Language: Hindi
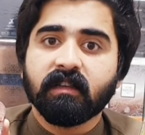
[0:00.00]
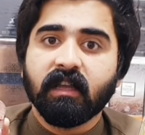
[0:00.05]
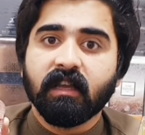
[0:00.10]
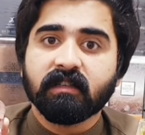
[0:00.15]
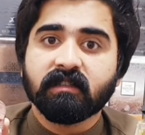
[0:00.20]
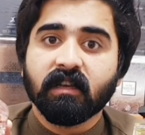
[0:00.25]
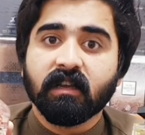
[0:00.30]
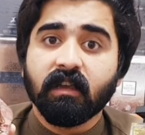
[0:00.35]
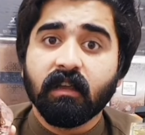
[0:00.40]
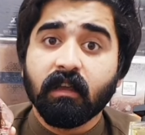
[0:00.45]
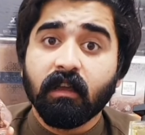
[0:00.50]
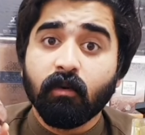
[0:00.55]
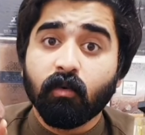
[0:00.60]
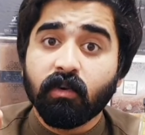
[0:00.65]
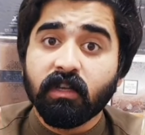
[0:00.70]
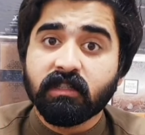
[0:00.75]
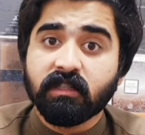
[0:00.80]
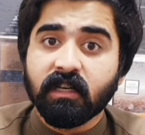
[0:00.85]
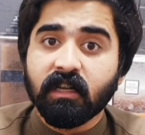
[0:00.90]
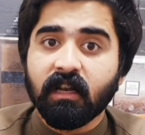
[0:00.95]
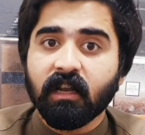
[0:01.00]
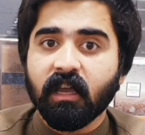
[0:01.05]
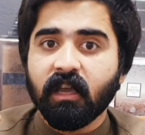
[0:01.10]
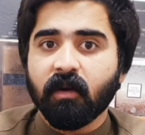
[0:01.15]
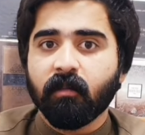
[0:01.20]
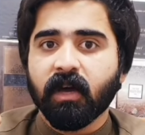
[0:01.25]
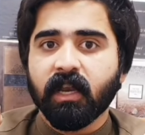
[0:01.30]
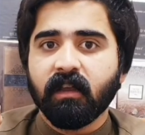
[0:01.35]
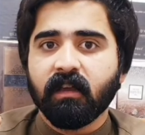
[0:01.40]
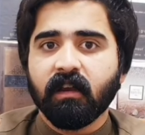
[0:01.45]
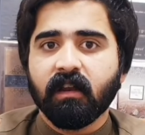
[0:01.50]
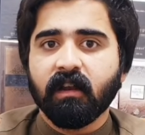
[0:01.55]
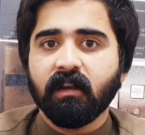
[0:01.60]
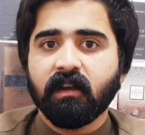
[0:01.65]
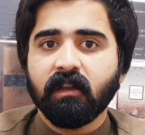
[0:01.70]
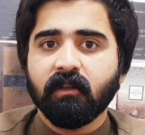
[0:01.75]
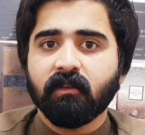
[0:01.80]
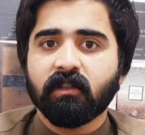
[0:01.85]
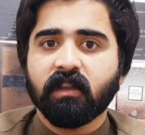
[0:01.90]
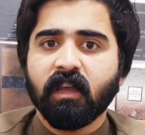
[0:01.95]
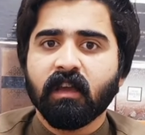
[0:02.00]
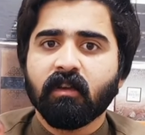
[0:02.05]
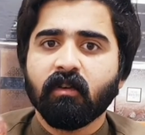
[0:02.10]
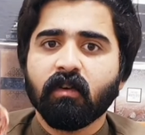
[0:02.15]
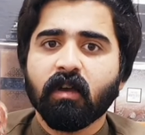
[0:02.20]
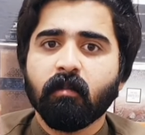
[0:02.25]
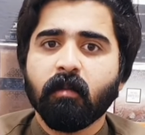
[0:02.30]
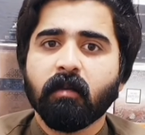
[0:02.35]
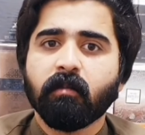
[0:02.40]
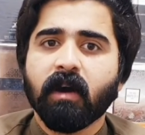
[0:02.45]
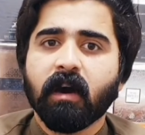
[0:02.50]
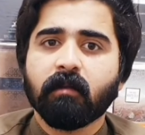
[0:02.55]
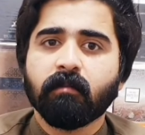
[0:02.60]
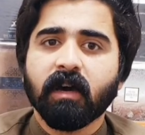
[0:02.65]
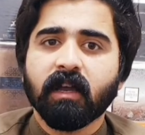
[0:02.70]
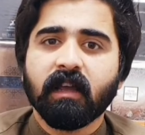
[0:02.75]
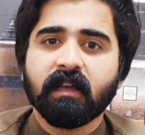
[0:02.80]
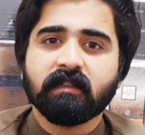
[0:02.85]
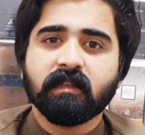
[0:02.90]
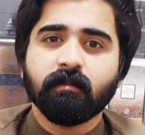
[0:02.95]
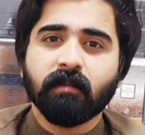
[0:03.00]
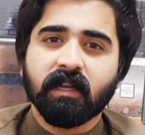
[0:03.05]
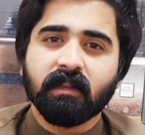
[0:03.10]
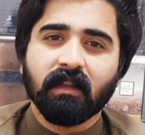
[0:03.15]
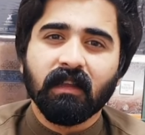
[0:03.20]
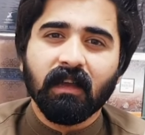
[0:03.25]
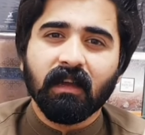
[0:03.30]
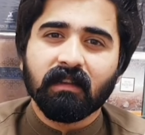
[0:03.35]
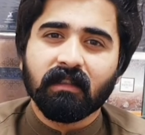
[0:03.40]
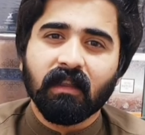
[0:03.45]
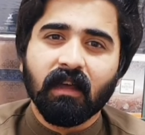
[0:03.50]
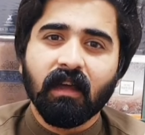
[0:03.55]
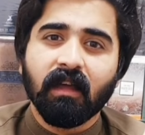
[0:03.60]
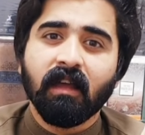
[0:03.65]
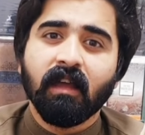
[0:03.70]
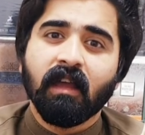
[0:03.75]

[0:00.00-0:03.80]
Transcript: देख सकेंगे ओरिजिनल की हमारी गारंटी होती है क्योंकि मैं बार बार ऐसी बातें करता